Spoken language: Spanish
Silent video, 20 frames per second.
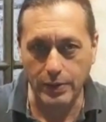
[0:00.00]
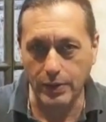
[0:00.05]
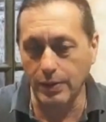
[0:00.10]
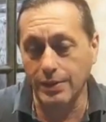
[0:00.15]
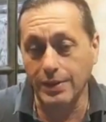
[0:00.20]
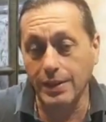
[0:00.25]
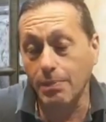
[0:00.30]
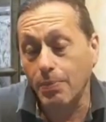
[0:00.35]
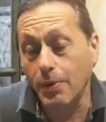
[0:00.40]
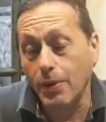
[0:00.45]

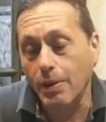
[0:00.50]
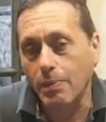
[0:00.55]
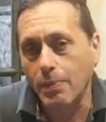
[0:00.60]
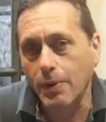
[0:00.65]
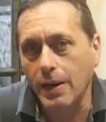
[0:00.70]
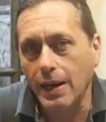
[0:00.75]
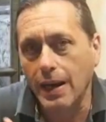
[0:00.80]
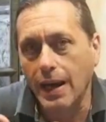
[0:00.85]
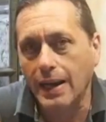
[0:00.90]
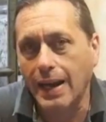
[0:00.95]
Son tipos que
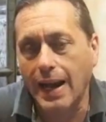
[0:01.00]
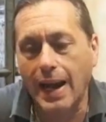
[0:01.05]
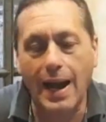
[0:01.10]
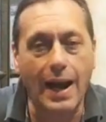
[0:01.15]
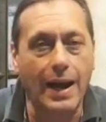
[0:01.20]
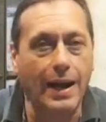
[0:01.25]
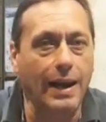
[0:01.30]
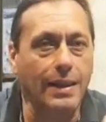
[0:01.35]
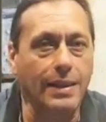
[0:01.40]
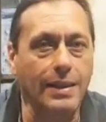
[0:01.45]
ponen la
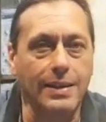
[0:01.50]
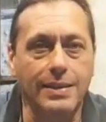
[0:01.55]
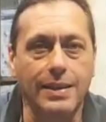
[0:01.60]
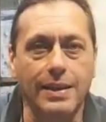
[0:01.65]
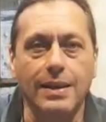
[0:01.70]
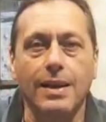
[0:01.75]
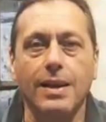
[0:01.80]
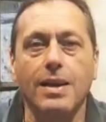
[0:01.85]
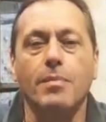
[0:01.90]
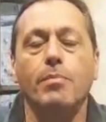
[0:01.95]
cara,
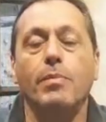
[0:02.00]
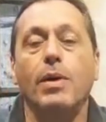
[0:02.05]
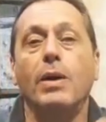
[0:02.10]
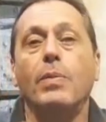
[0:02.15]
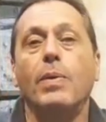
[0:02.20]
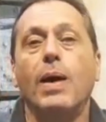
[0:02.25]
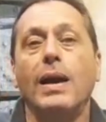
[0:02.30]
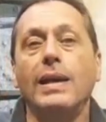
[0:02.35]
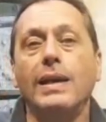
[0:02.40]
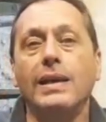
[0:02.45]
dicen,
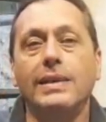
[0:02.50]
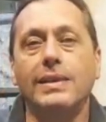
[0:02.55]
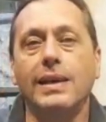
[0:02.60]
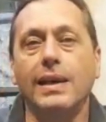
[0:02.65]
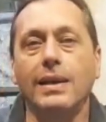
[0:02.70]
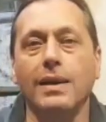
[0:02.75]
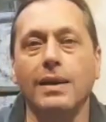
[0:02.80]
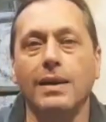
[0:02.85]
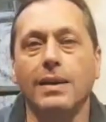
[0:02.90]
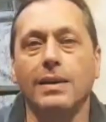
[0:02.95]

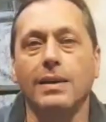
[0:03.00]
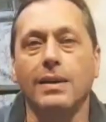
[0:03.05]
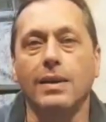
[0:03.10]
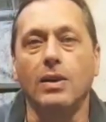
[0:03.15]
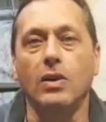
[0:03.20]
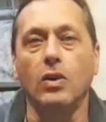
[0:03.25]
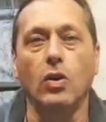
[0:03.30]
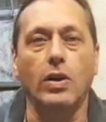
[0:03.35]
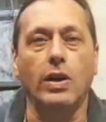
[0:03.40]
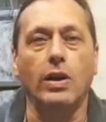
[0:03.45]
verbalizan
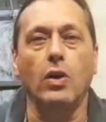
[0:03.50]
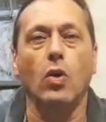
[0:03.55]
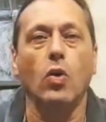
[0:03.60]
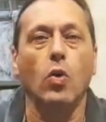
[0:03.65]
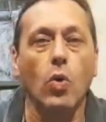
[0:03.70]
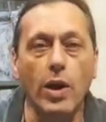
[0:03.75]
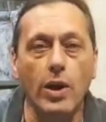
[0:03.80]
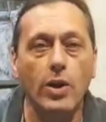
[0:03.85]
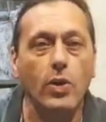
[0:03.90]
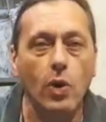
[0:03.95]
lo que los
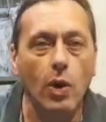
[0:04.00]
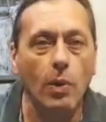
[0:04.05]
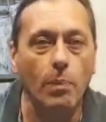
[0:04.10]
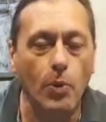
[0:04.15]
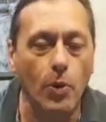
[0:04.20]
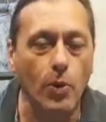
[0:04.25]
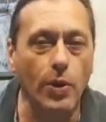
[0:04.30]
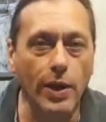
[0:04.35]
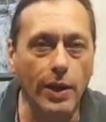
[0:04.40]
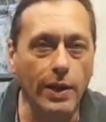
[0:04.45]
dueños del
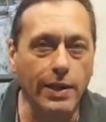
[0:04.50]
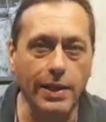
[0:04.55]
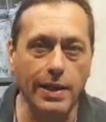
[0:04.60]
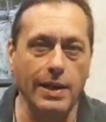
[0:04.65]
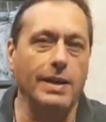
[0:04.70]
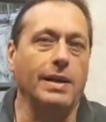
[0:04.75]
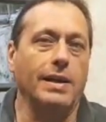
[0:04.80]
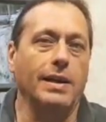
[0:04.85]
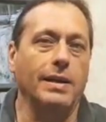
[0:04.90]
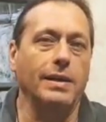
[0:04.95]
poder
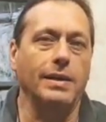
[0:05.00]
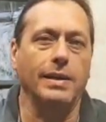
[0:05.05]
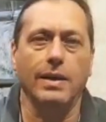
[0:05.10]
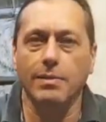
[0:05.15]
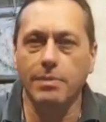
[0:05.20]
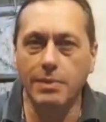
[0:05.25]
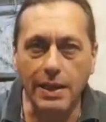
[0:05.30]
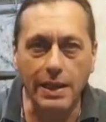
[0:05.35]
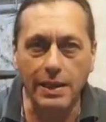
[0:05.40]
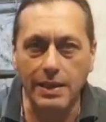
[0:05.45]
quieren que les
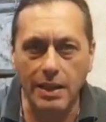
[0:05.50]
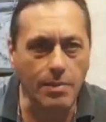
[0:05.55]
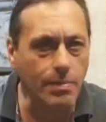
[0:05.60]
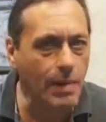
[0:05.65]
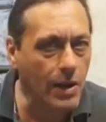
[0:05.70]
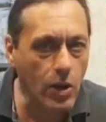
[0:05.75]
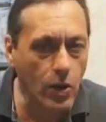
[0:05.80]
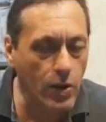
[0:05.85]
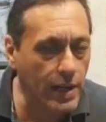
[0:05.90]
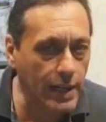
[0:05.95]
digan. Títeres,
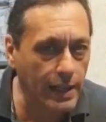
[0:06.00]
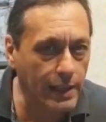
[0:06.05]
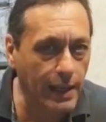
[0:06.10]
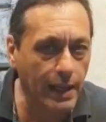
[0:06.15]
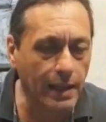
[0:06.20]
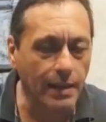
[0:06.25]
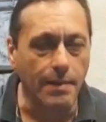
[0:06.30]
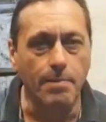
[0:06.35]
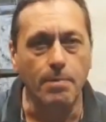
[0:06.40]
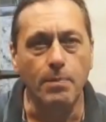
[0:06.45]

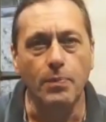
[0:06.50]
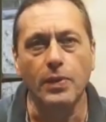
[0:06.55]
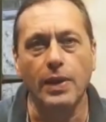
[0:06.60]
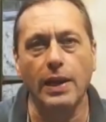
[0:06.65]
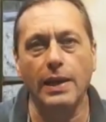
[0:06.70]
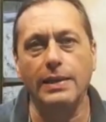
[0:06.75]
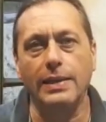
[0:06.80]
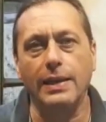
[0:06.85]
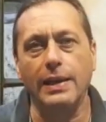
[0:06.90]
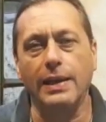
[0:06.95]
marionetas,
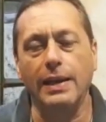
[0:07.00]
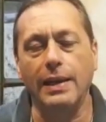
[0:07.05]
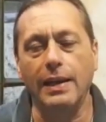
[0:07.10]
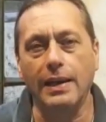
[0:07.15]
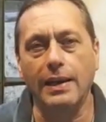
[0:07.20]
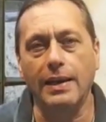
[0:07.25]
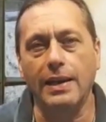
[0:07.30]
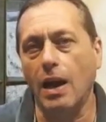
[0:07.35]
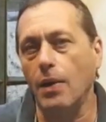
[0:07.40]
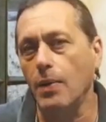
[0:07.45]

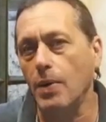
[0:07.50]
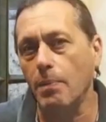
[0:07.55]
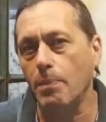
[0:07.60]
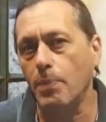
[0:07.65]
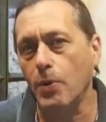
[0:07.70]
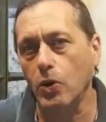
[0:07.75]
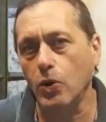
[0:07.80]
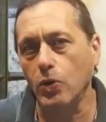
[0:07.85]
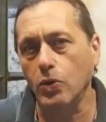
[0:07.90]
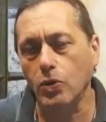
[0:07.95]
este, que hablan
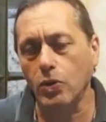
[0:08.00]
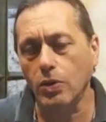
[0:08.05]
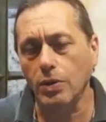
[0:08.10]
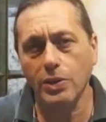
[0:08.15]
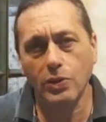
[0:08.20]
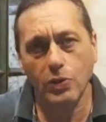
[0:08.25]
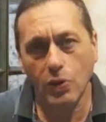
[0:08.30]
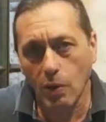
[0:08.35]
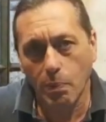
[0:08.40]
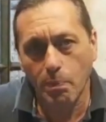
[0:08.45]
por otro,
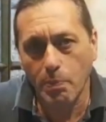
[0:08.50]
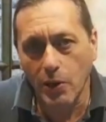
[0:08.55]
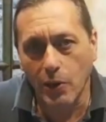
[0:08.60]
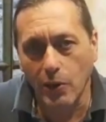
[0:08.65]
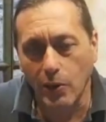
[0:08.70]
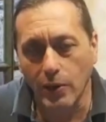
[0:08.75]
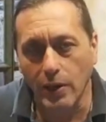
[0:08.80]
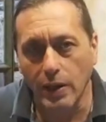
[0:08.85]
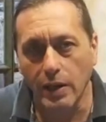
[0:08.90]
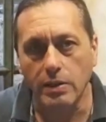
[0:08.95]
y son los
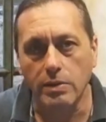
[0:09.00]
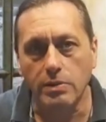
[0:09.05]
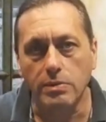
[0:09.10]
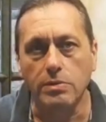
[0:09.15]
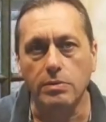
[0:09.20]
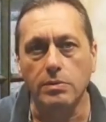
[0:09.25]
peores.